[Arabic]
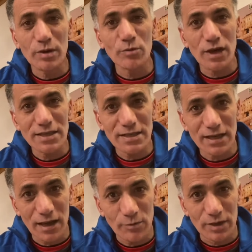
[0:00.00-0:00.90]
المغذي
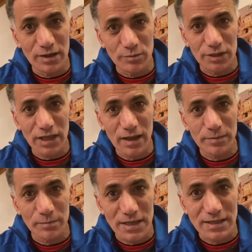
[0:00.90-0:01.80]
الاول للمنتخب
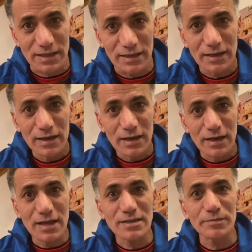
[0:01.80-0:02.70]
المصري
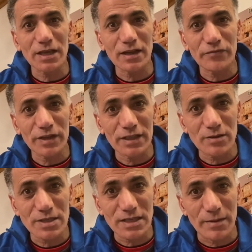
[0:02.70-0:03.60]
لازم تعرف كده يا
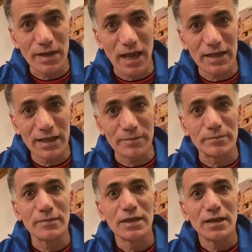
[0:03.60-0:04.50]
استاذ جمال علام
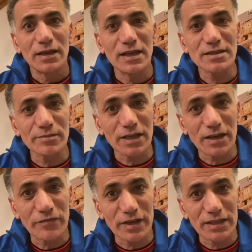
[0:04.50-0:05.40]
لازم
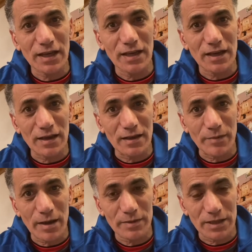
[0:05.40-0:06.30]
تعرف كده يا
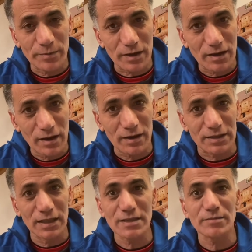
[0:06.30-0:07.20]
محمد يا
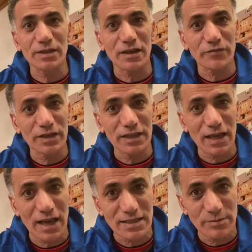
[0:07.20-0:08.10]
بركات لازم تعرف كده يا
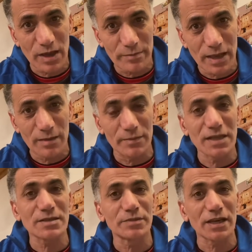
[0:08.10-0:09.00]
حازم يا امام
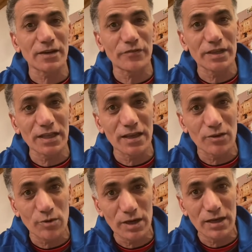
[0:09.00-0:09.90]
لازم تعرف كده يا
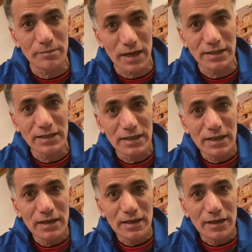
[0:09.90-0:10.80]
كل من
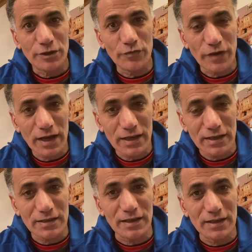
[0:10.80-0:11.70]

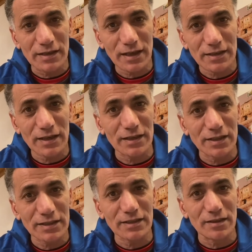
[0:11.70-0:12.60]
يفكر ان احنا
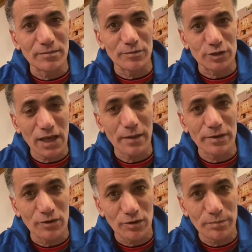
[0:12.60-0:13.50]
ندي المنتخب
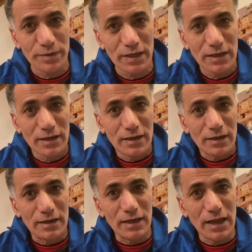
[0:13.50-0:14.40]
الاولمبي
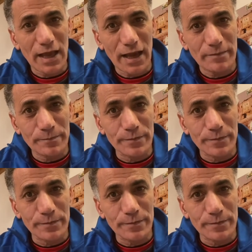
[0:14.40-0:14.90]
للاعب